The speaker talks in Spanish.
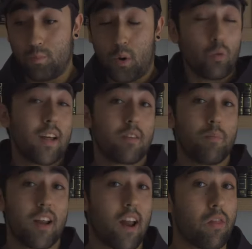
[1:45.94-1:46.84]
por, una
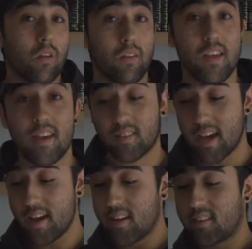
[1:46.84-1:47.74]
simple razón, y es
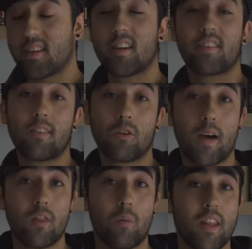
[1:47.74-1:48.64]
que si están
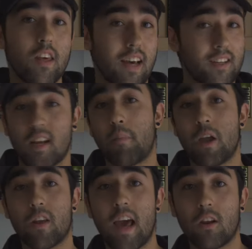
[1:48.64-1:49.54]
tomando medidas la
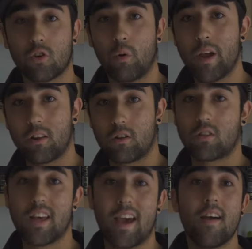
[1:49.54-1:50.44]
mayoría de los
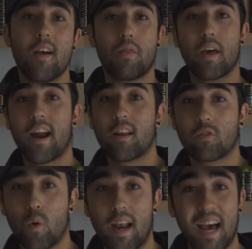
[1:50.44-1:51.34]
gobiernos de cerrar
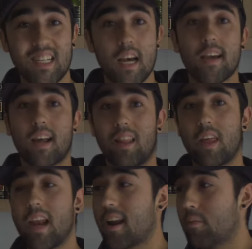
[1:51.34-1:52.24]
escuelas,
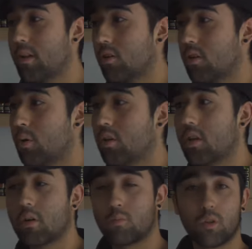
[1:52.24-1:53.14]
cancelar eventos
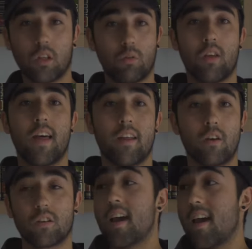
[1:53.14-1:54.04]
deportivos
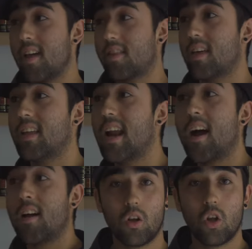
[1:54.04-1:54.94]
multitudinarios,
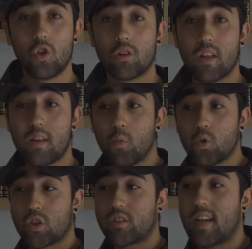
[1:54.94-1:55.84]
etcétera, no tiene
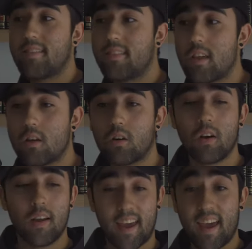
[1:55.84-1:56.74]
mucho
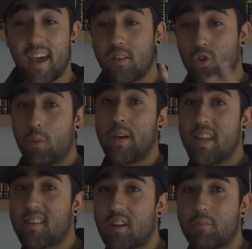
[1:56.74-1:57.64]
sentido que
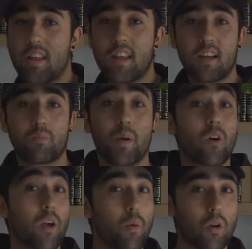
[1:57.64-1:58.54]
tomen esas medidas,
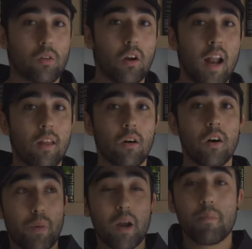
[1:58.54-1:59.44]
pero que por otro lado
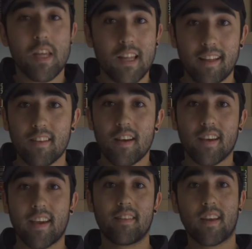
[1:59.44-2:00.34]
permitan
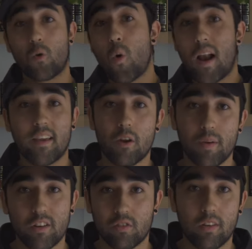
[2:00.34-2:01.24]
que entre cualquier
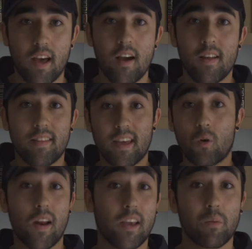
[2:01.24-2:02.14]
persona de
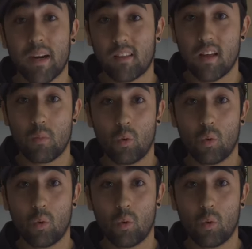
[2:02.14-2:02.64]
cualquier parte del